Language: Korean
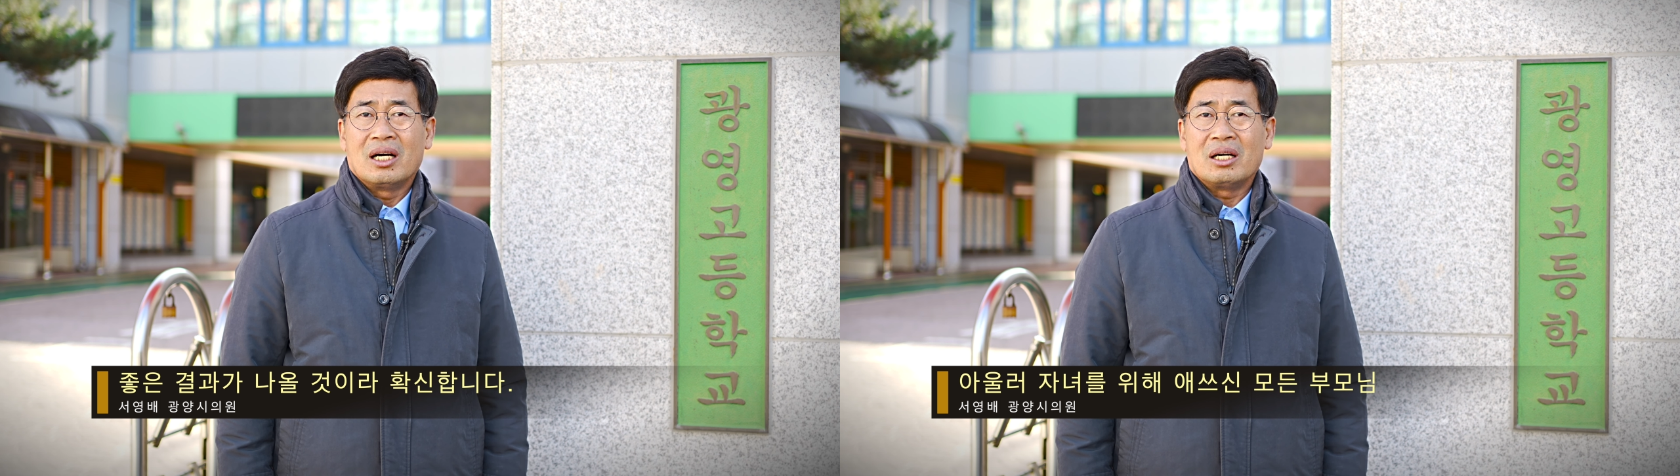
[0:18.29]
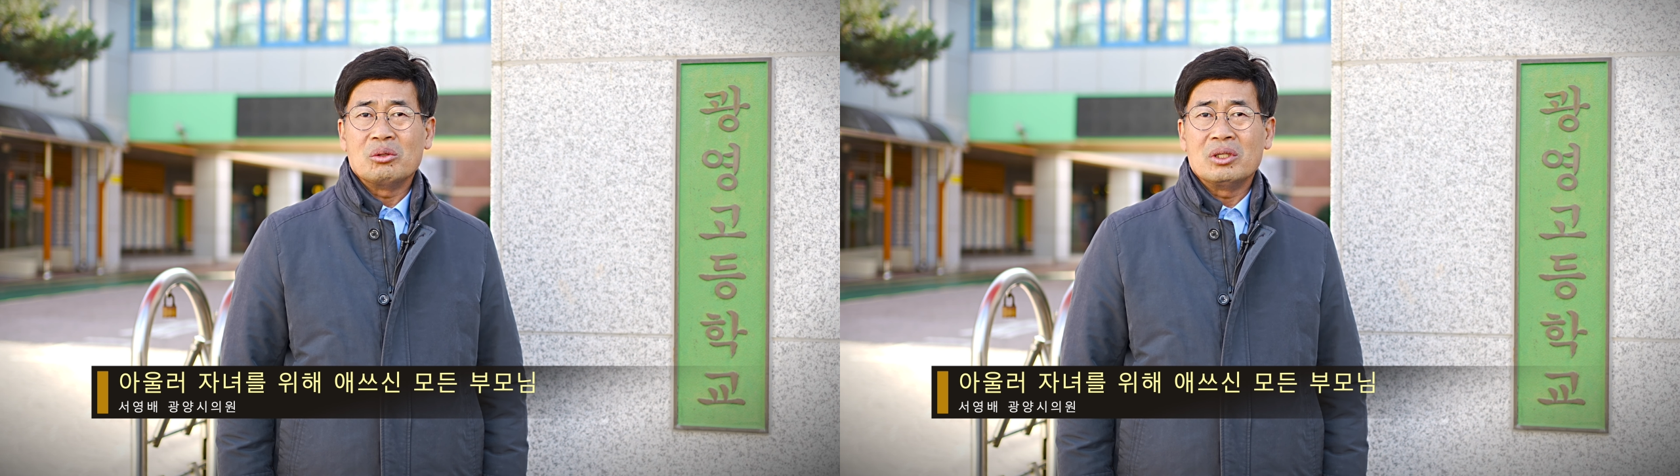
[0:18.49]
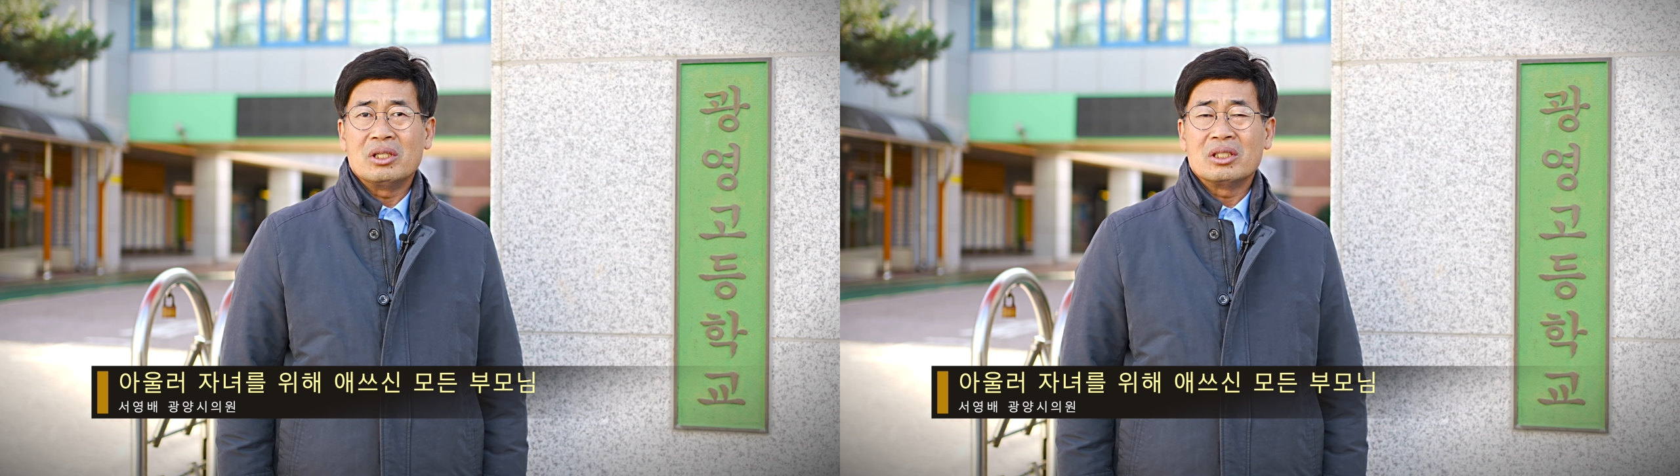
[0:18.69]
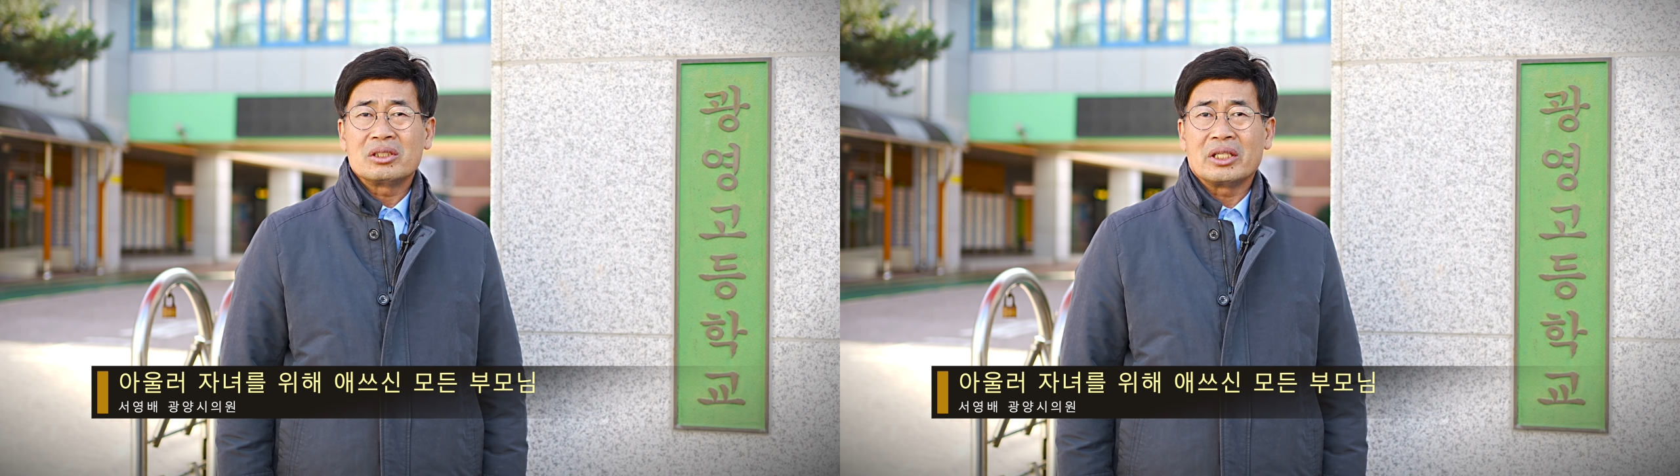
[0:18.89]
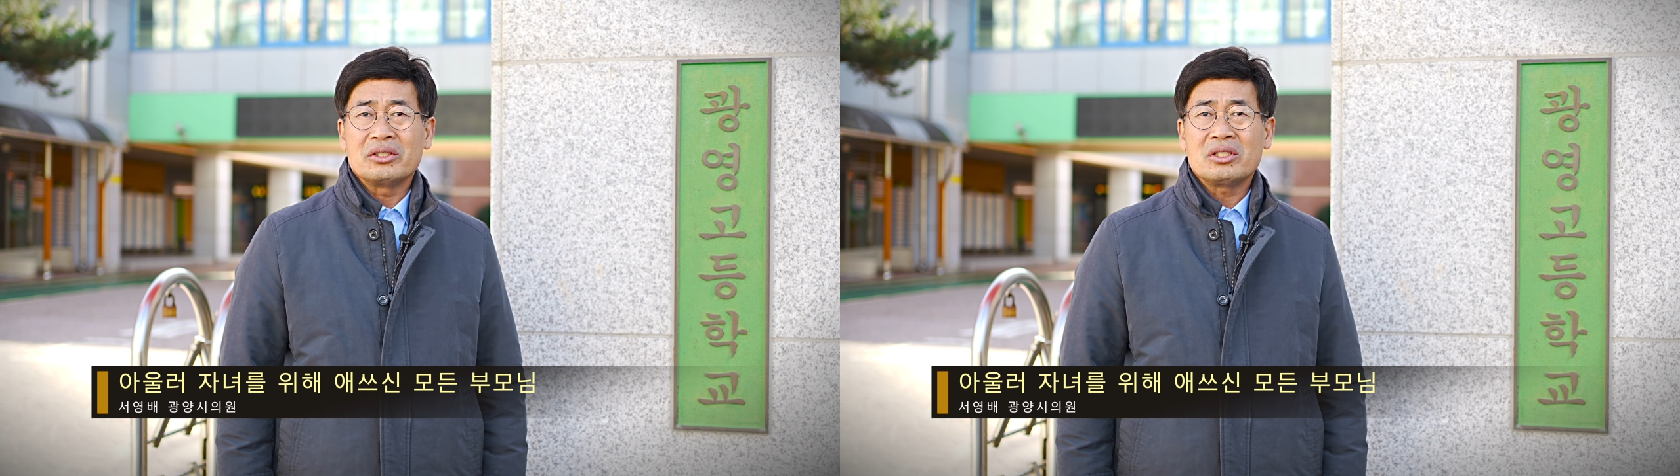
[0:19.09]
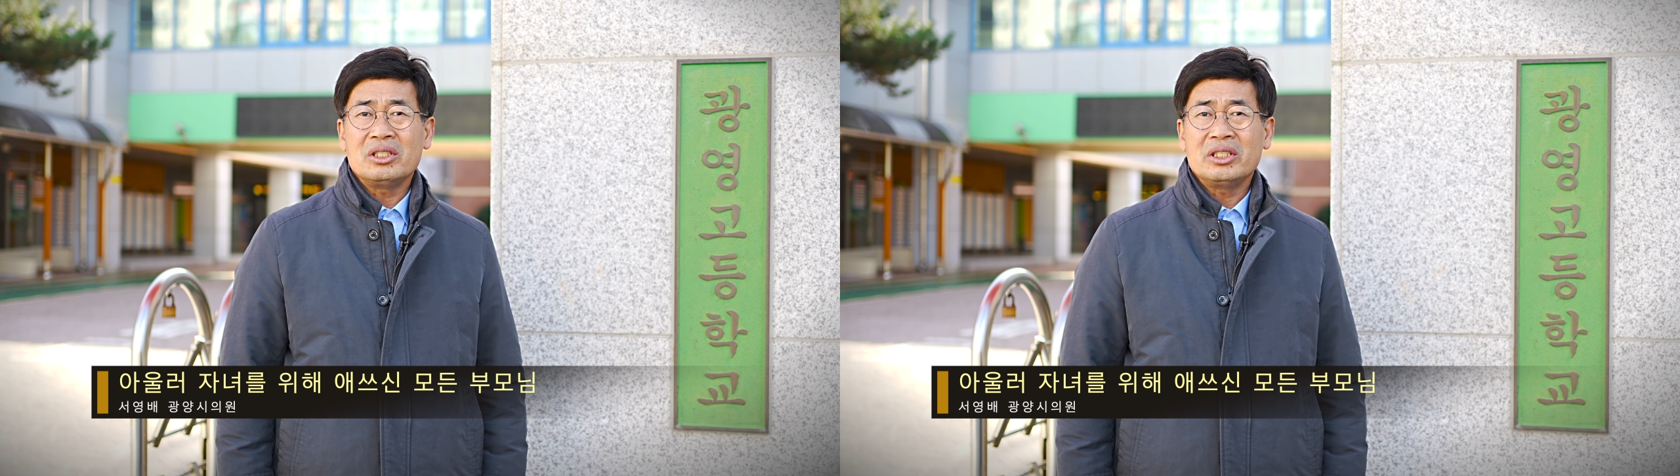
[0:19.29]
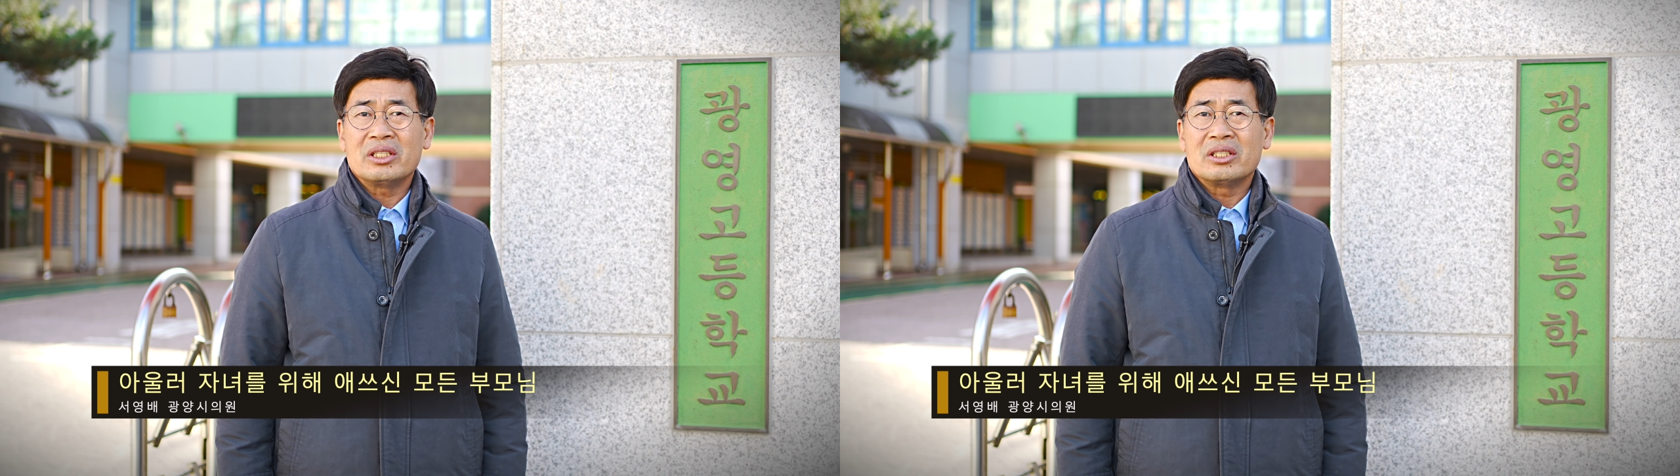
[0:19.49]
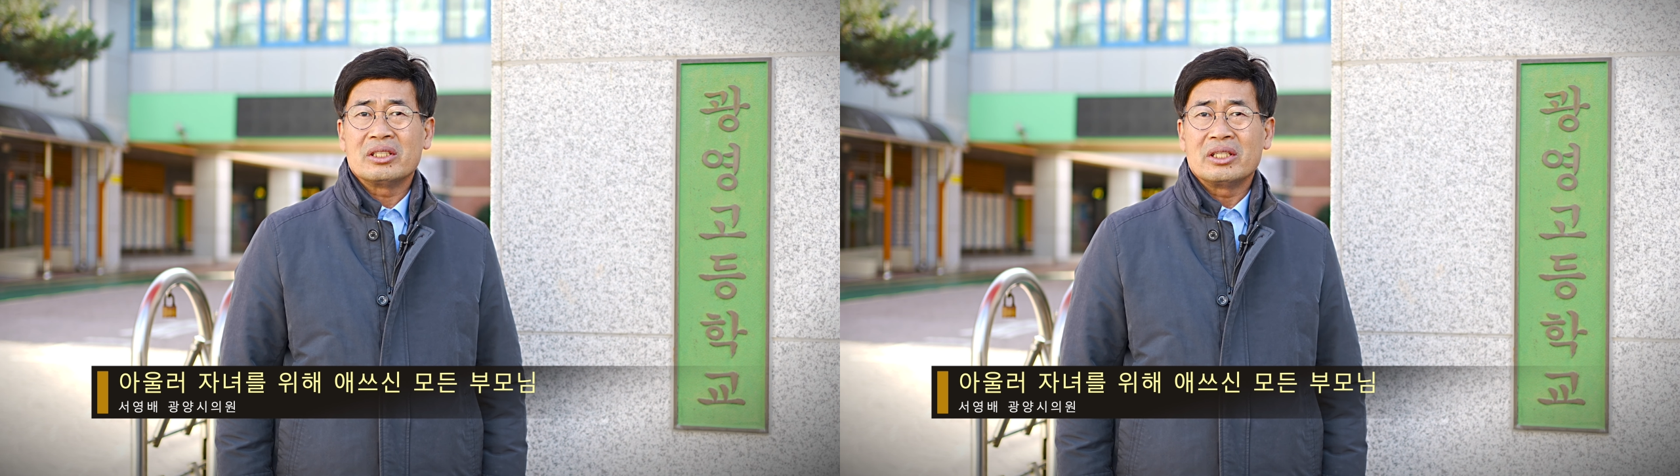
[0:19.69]
아울러 자녀를
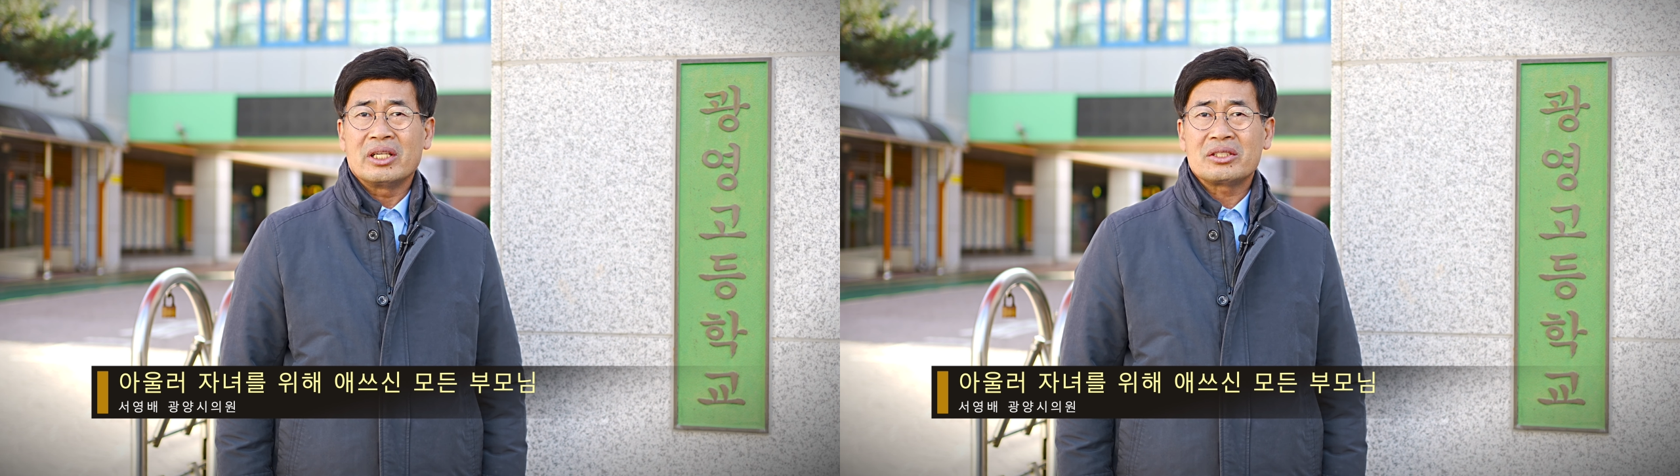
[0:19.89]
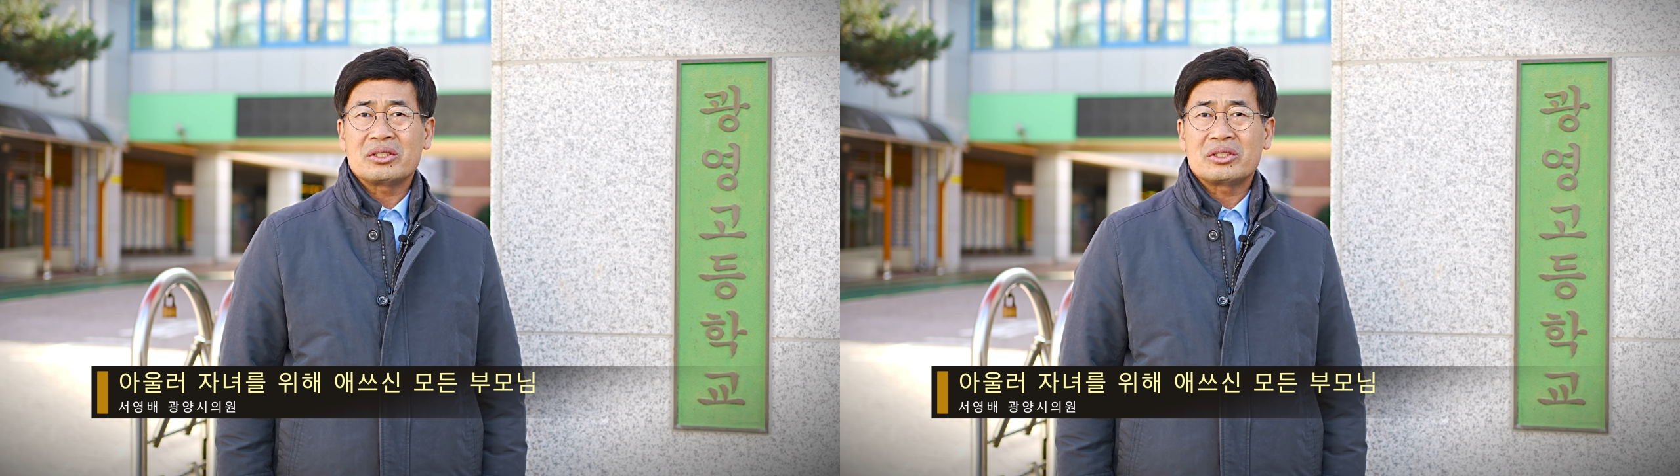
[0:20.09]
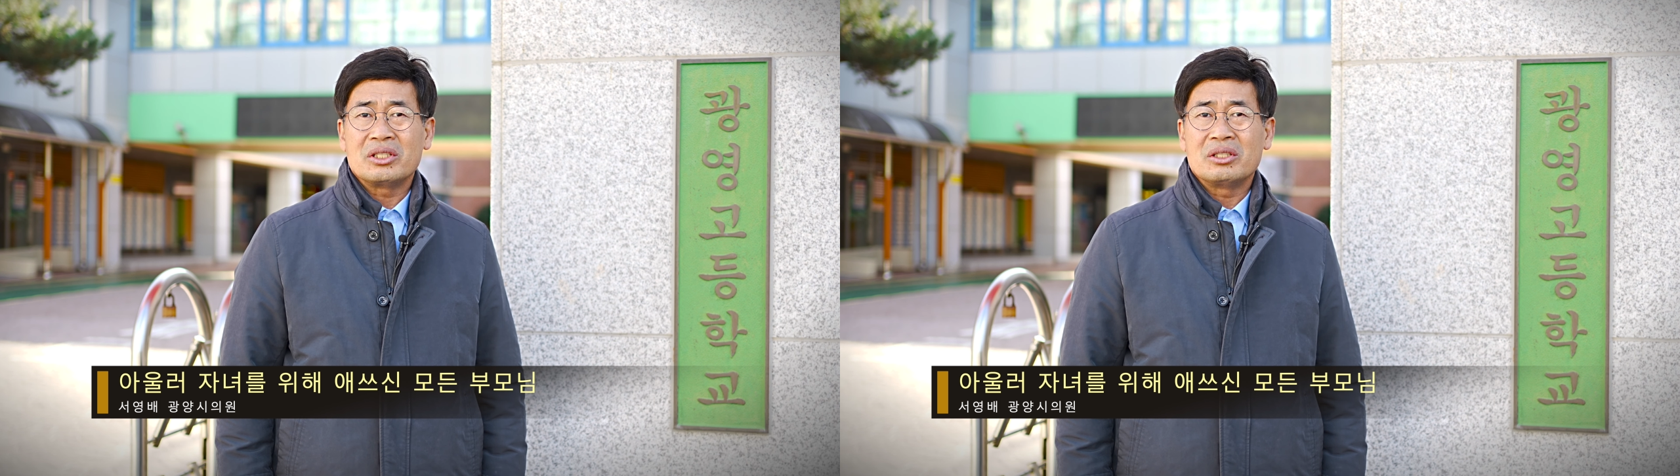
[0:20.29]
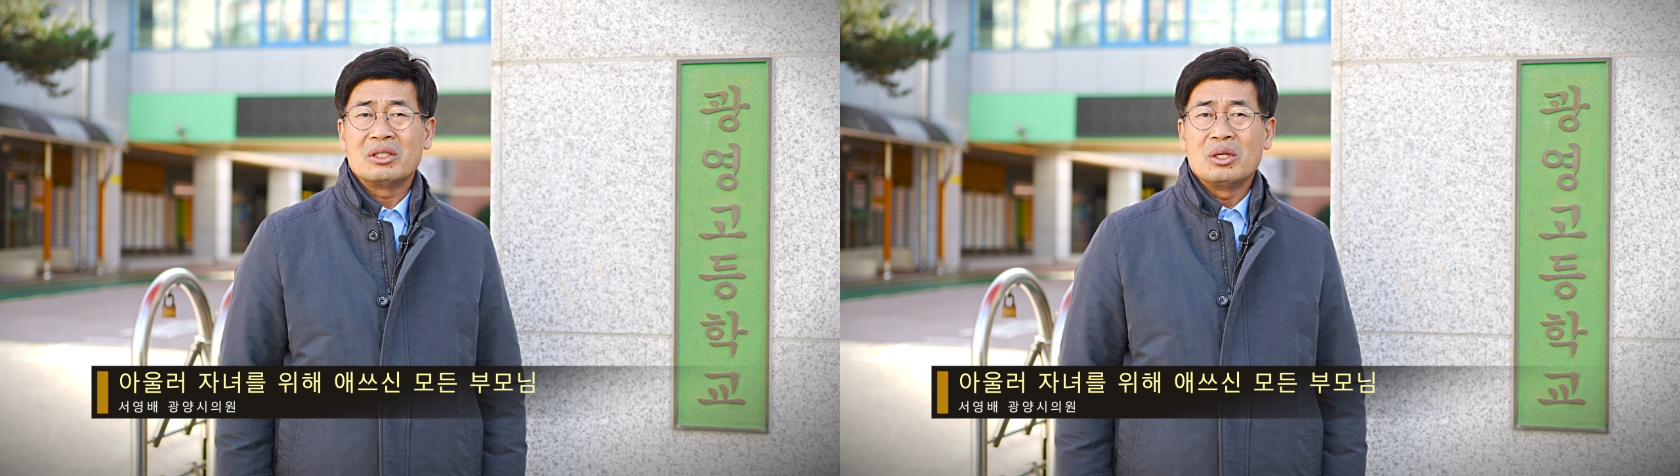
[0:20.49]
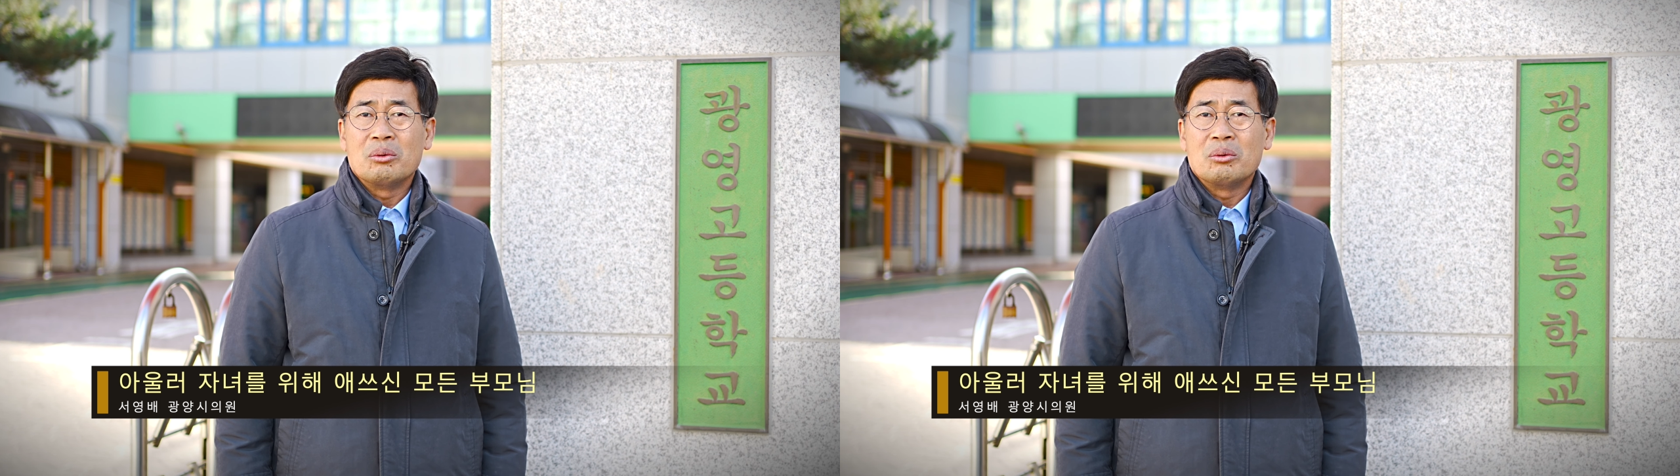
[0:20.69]
위해 애쓰신